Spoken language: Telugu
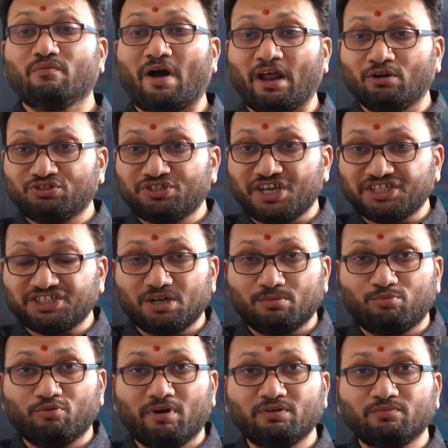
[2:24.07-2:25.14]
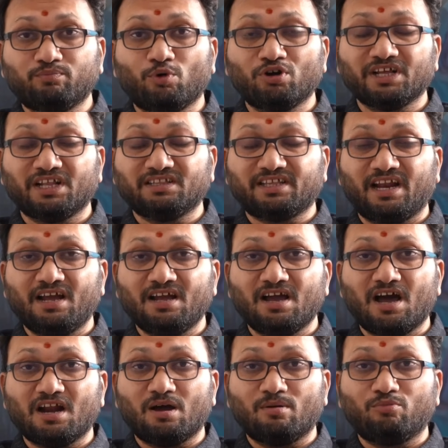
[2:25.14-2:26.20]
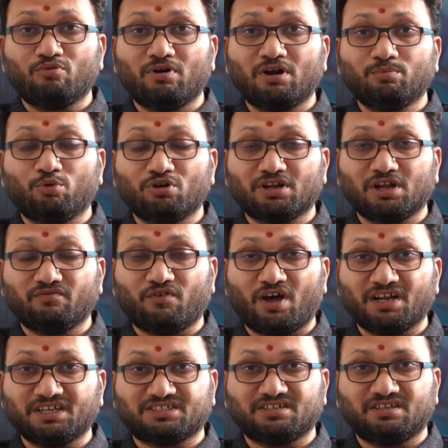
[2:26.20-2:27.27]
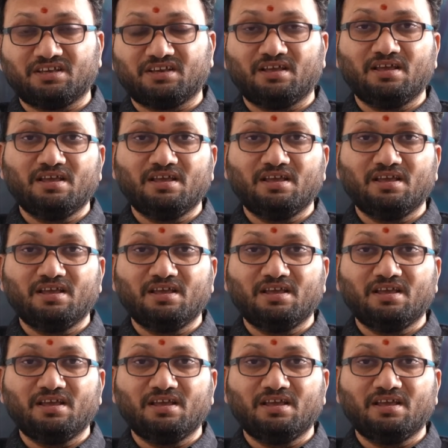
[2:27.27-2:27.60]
వాళ్ళు చేసిన భువన్ పోర్టల్ తెలంగాణ భువన్ పోర్టల్ ఫారెస్ట్ది